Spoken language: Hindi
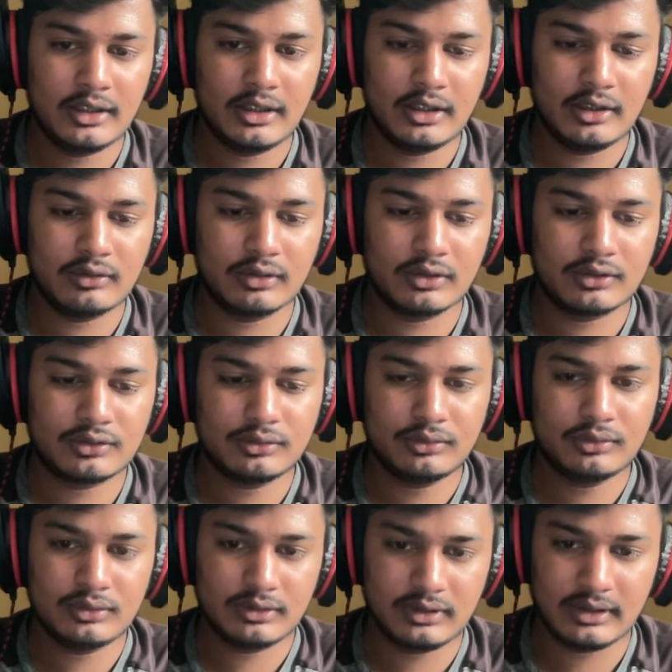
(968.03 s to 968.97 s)
इक्वल्स टू
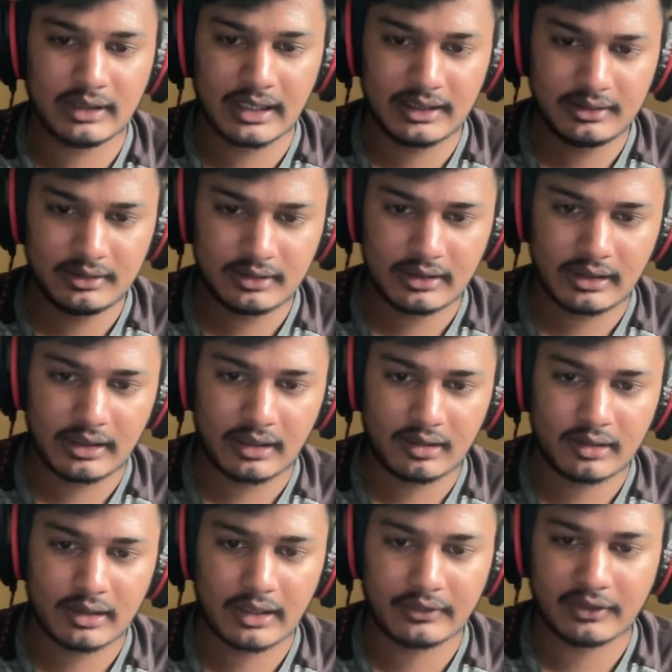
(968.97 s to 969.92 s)
नाइन
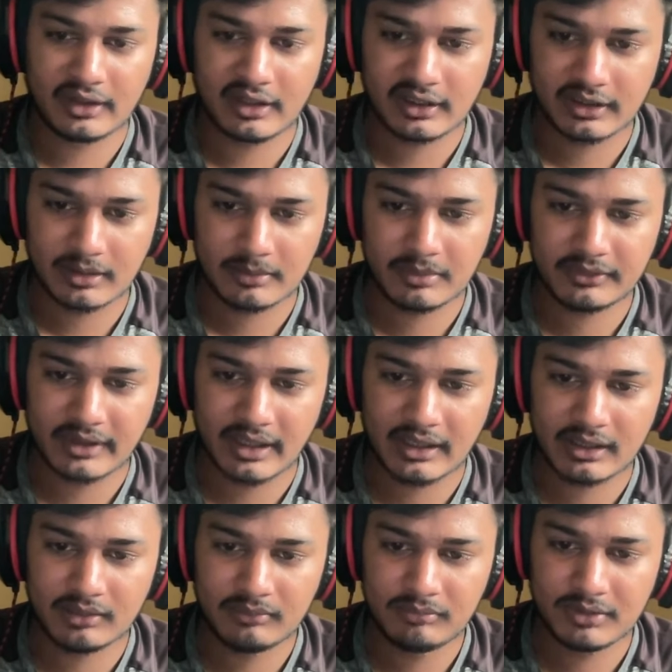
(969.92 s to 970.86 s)
ऐसा करके भी
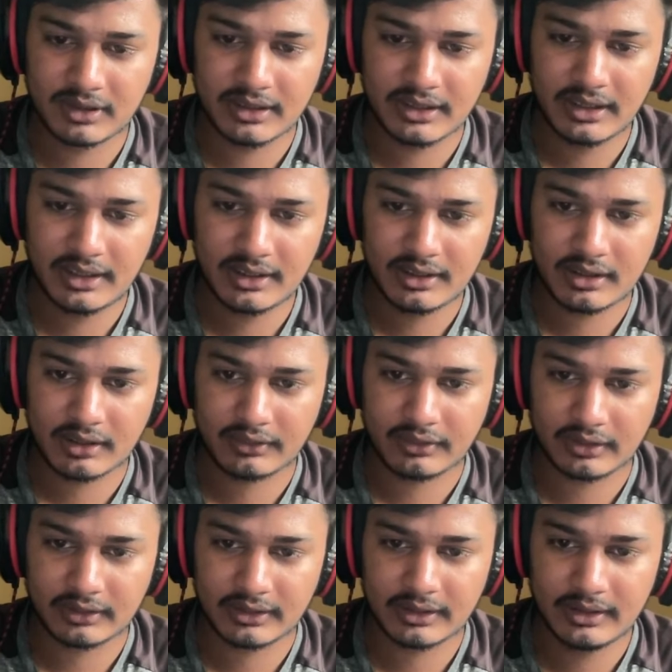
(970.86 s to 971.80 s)
शायद हम क्रिएट कर
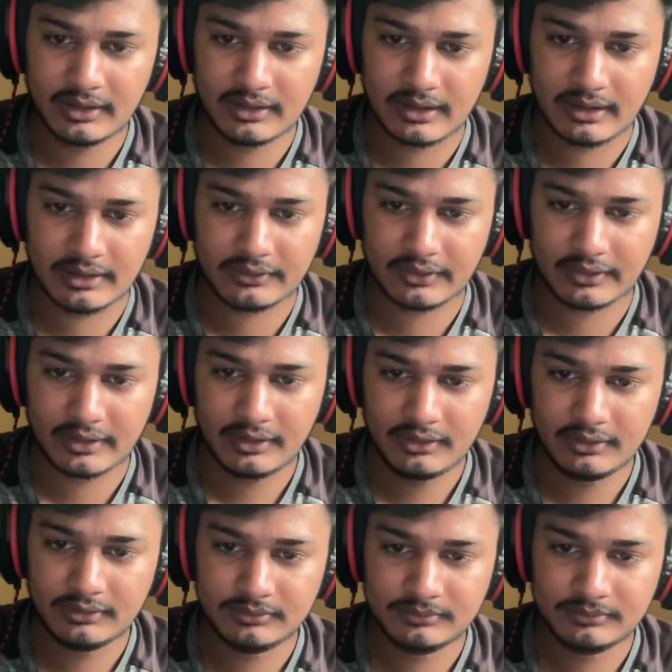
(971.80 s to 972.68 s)
सकते हैं एक सेकेंड